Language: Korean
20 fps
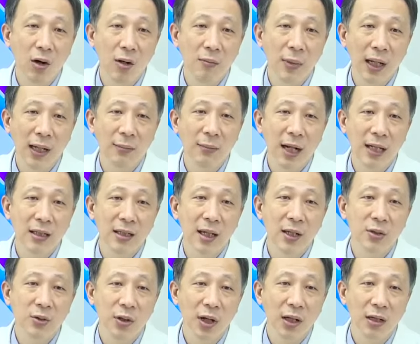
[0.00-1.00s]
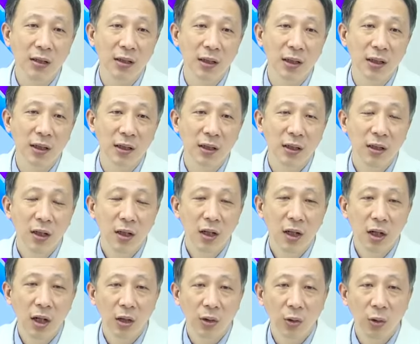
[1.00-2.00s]
얼마나 많이 생존하는가.
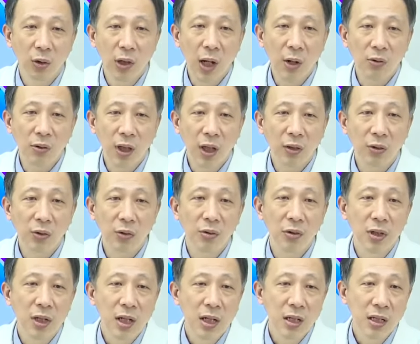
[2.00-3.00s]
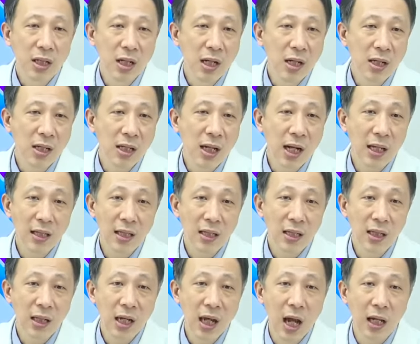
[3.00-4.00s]
어, 놀라웠게도 1기나
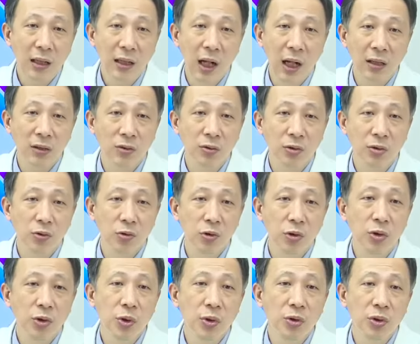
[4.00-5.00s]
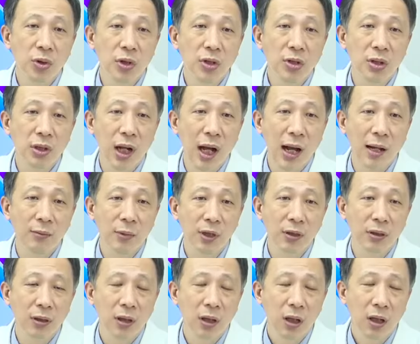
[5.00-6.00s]
2기에 하는 아주 국소졸리선
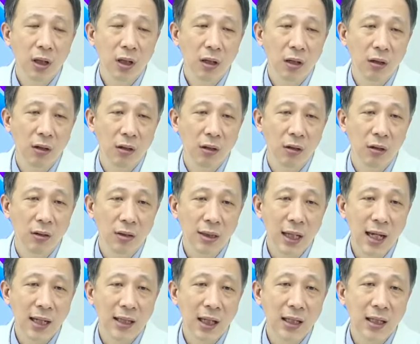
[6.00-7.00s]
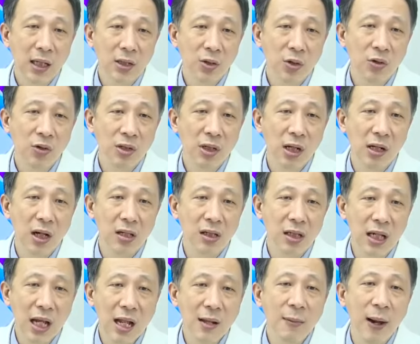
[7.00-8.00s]
암은 어, 상대 생존율이라
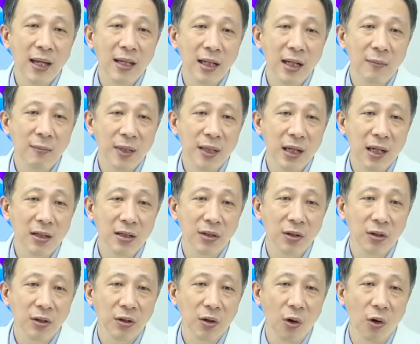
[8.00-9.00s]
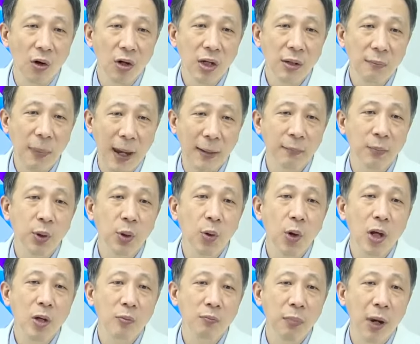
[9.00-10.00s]
그래서 일반인에 비해서 거의
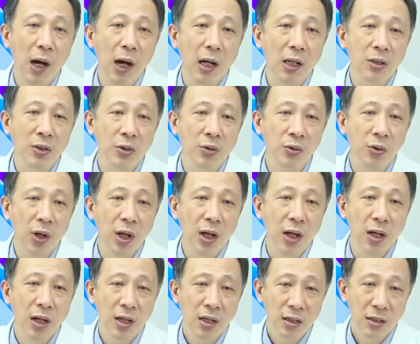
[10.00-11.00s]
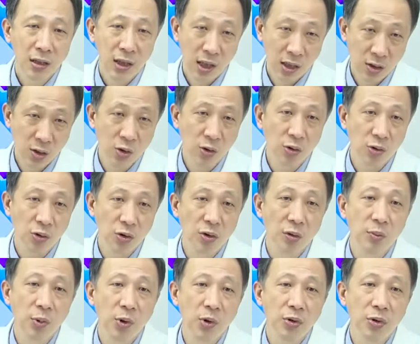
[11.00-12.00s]
100%에 육박할 정도의
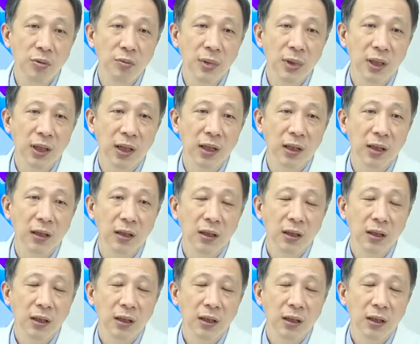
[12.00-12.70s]
생존율을 보여줍니다.